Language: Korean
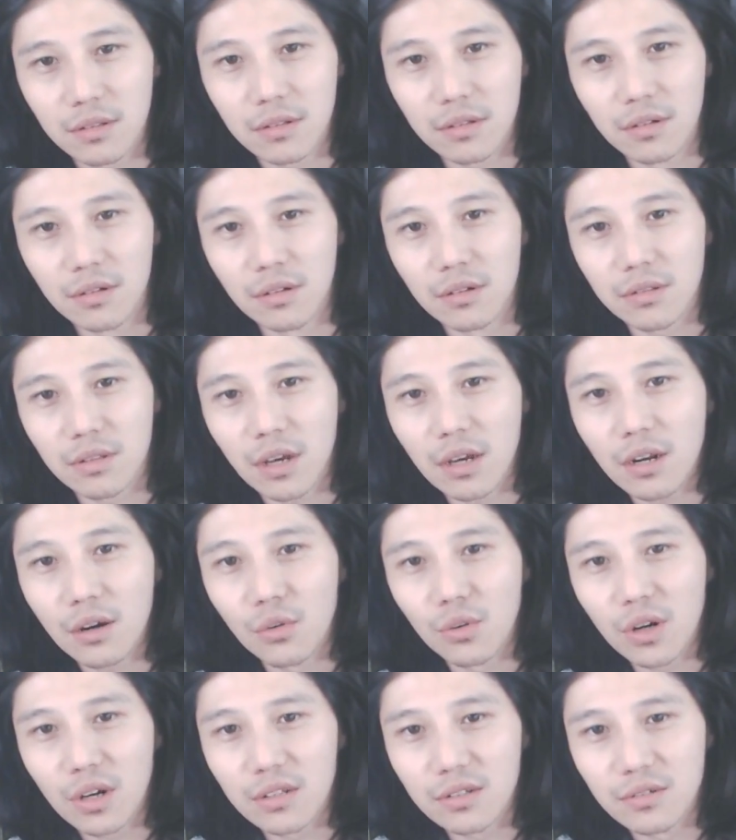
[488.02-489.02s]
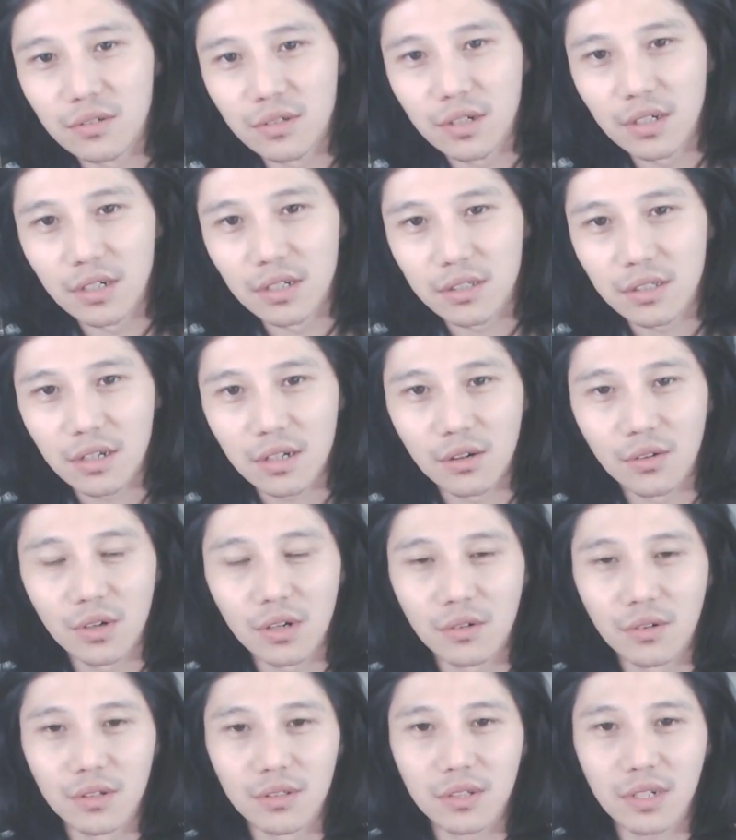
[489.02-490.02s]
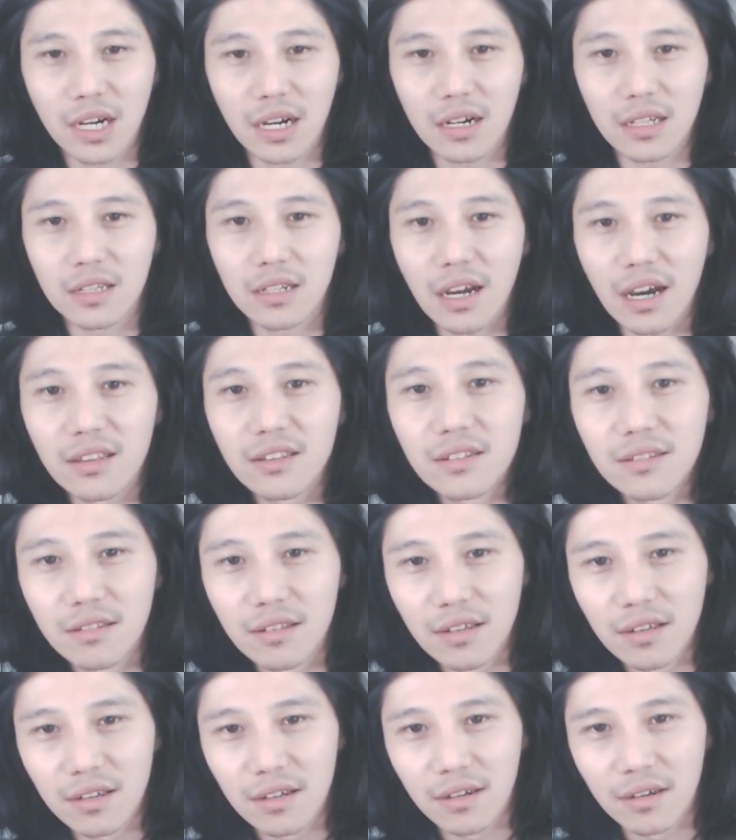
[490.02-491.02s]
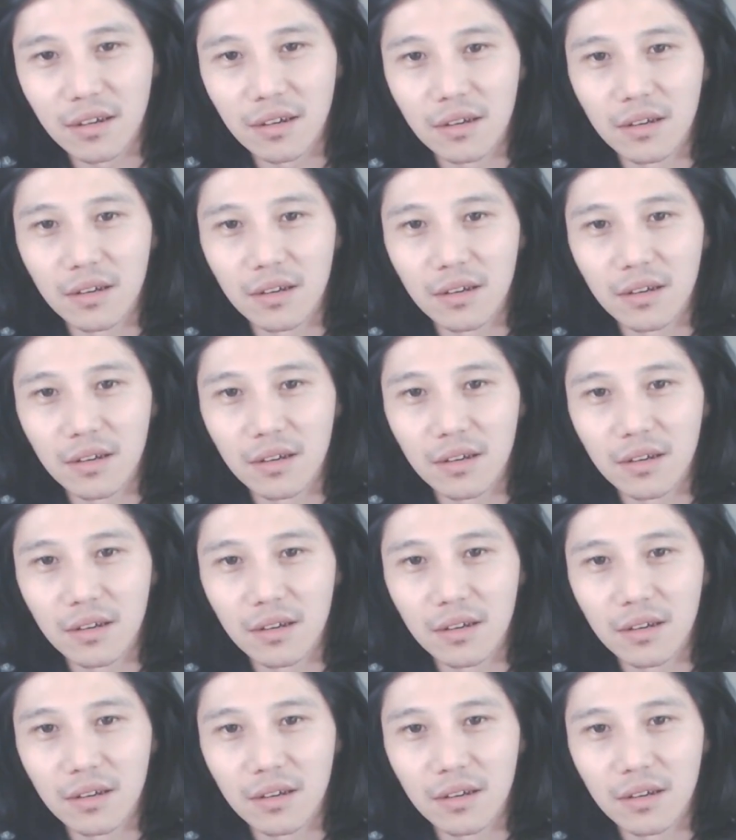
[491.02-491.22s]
어 따라오라는 거야 따라오라고 해서 가, 갔는데